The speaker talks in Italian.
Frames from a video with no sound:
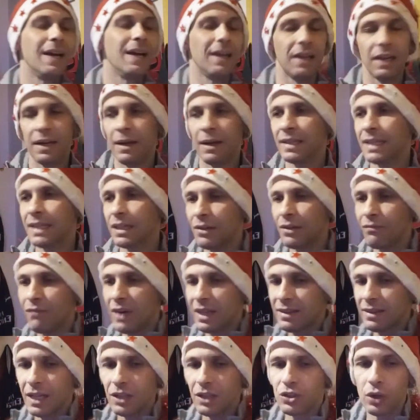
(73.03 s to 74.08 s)
eh, è andata in
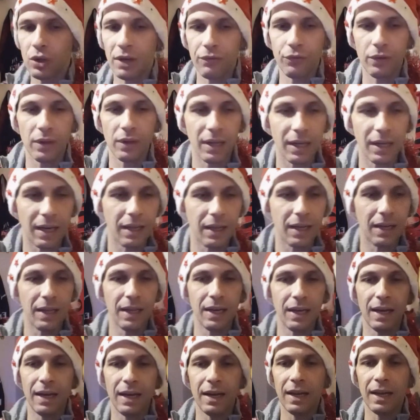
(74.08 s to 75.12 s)
vantaggio la,
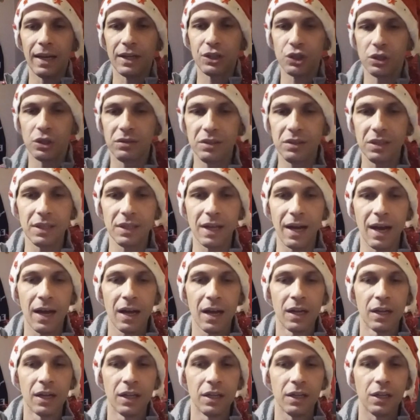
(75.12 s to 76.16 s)
la,
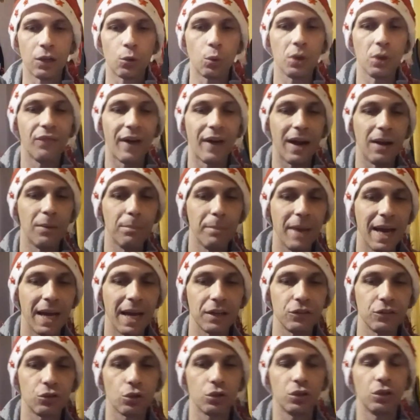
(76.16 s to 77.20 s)
l'Argentina, il cui va il
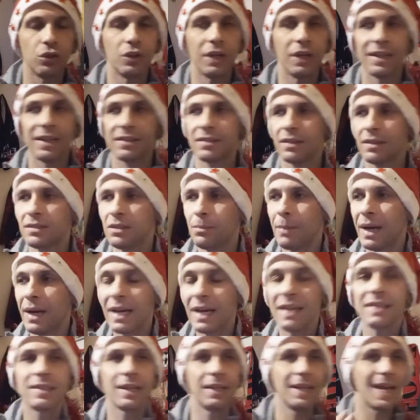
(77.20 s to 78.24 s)
merito di non essersi mai
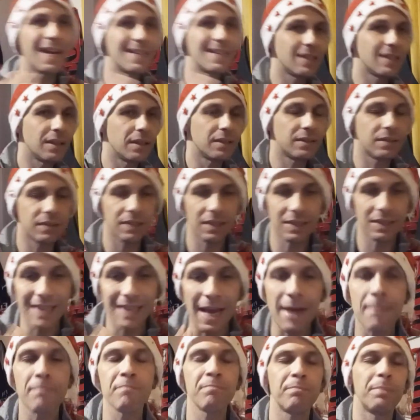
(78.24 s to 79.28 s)
resa, di essersi
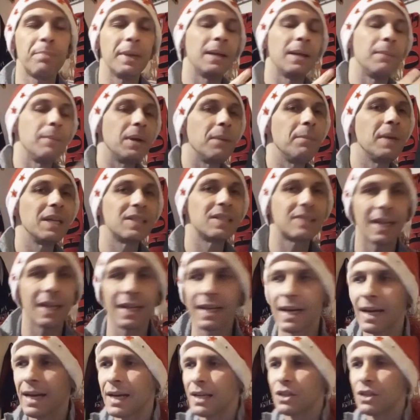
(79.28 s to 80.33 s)
sempre rimessa
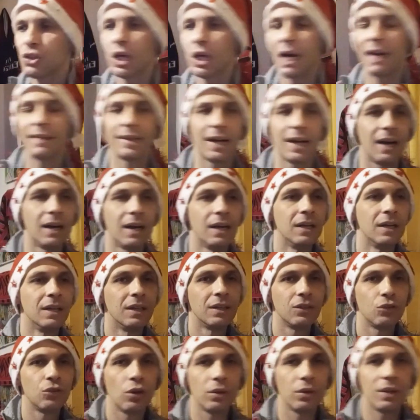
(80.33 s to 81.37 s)
in carreggiata
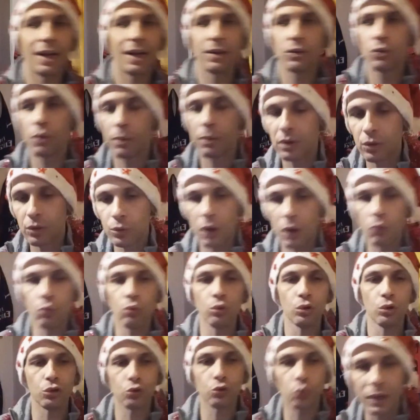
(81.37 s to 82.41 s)
dal 2 a
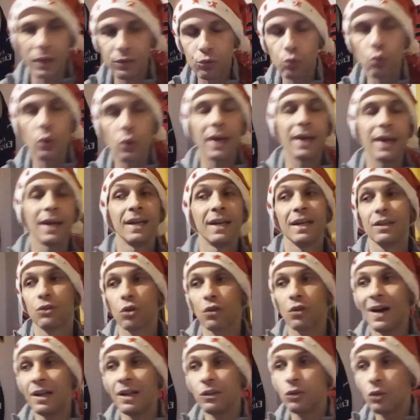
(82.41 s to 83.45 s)
1, 2 a 2,
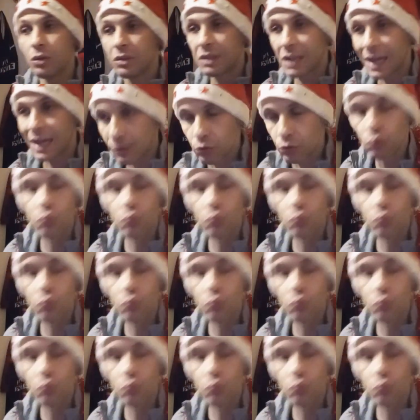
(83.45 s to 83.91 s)
trovando il 3 a